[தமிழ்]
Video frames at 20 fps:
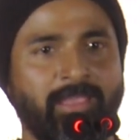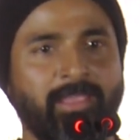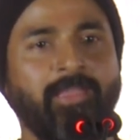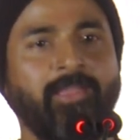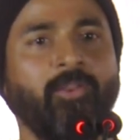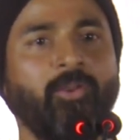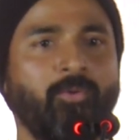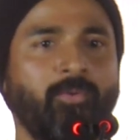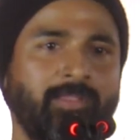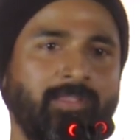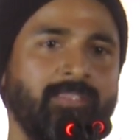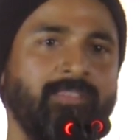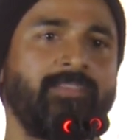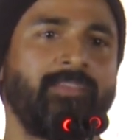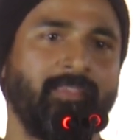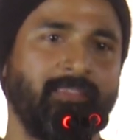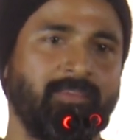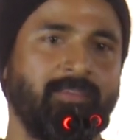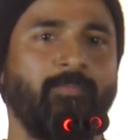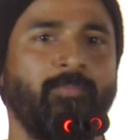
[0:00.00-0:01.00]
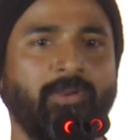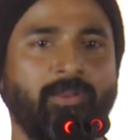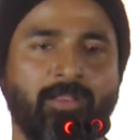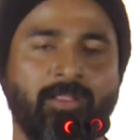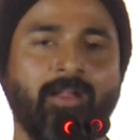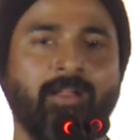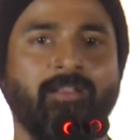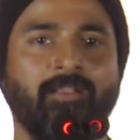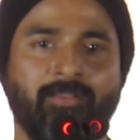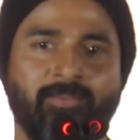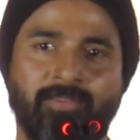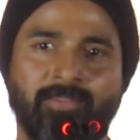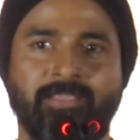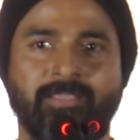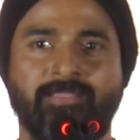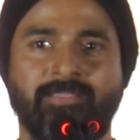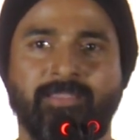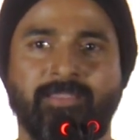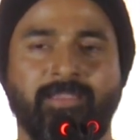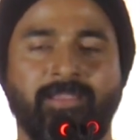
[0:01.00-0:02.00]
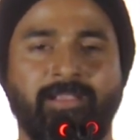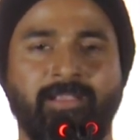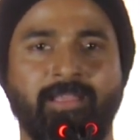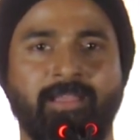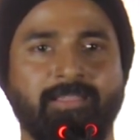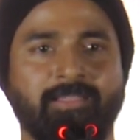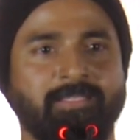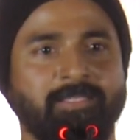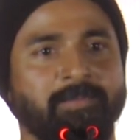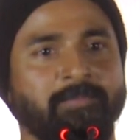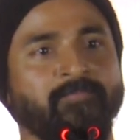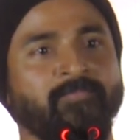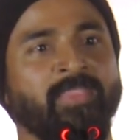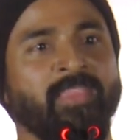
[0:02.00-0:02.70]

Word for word: ஹீரோ வந்துச்சு அதுக்கப்புறம் டாக்டர் வந்துச்சு ஹிட் ஆச்சு